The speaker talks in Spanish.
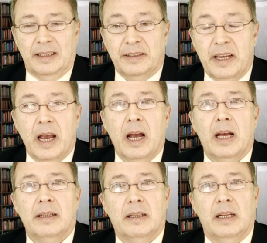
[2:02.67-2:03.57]
se
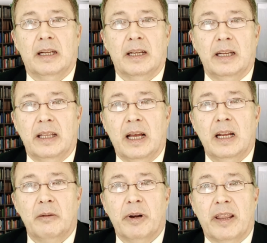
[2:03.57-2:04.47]
ciega ante la
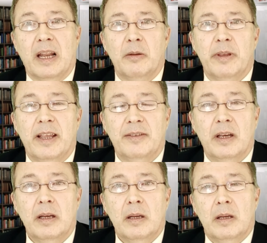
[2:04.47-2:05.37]
realidad, la verdad, la
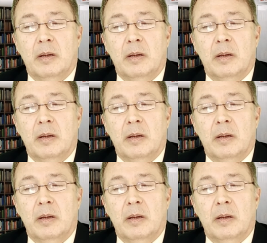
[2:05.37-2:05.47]
evidencia,